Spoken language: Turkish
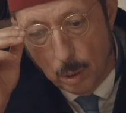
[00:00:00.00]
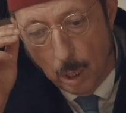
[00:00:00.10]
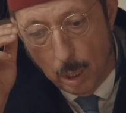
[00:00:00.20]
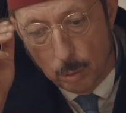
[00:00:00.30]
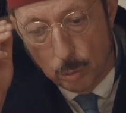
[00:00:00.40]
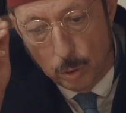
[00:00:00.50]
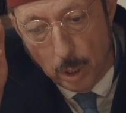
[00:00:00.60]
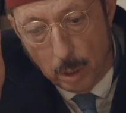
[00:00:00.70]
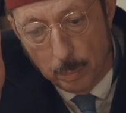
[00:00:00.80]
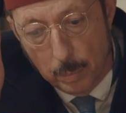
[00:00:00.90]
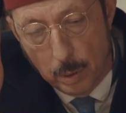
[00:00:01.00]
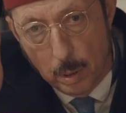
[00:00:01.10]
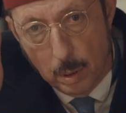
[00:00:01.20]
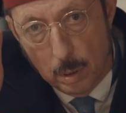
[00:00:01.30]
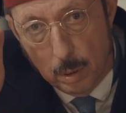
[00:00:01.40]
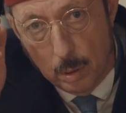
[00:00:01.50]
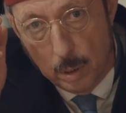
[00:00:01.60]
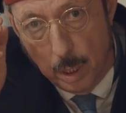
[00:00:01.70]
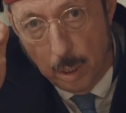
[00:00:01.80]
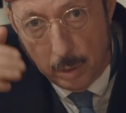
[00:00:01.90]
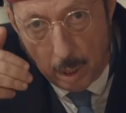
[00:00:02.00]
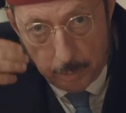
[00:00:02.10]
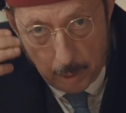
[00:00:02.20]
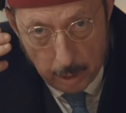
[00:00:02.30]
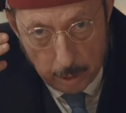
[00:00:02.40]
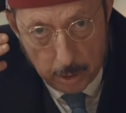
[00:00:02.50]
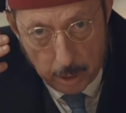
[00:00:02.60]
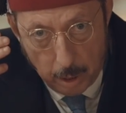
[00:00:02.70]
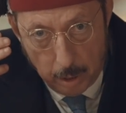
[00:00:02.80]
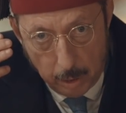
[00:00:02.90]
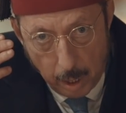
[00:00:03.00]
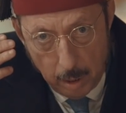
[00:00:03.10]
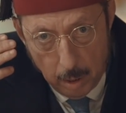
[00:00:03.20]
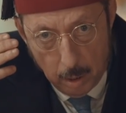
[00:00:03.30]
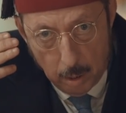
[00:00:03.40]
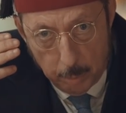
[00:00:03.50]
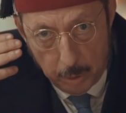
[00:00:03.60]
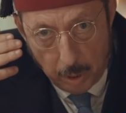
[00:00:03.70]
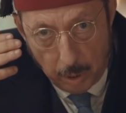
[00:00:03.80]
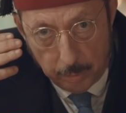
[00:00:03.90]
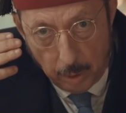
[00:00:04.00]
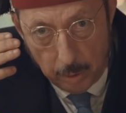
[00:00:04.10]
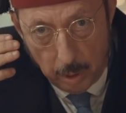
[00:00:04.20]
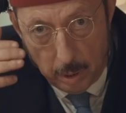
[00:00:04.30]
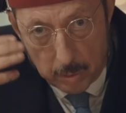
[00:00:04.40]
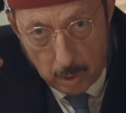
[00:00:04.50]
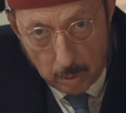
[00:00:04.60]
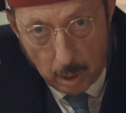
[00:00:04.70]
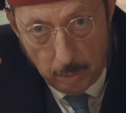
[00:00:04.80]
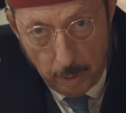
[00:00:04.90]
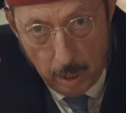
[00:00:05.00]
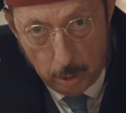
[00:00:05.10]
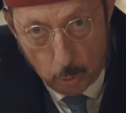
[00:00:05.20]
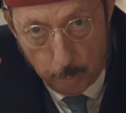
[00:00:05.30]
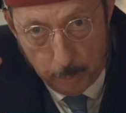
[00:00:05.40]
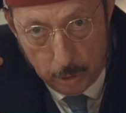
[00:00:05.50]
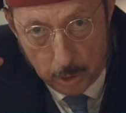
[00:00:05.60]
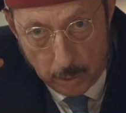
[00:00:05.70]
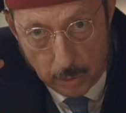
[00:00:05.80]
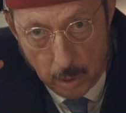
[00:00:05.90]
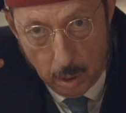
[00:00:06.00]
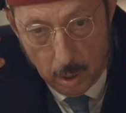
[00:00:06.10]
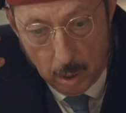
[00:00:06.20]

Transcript: Yani hünkârım, yeni tahvilleri çıkarırken bir taraftan da eski tahvilleri toplayacağız.